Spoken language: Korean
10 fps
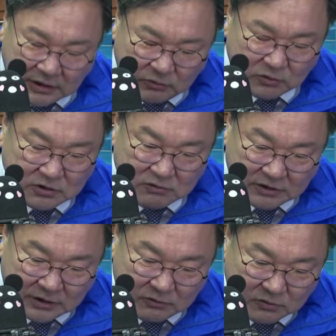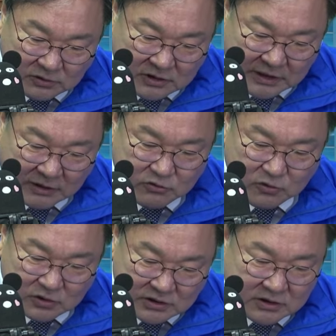대통령과 대통령
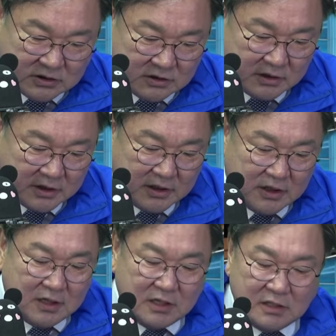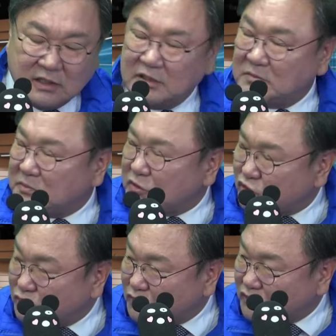가족 측근의 이 뭐
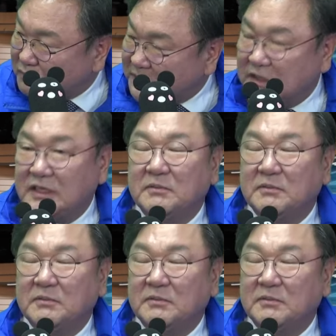추문 비리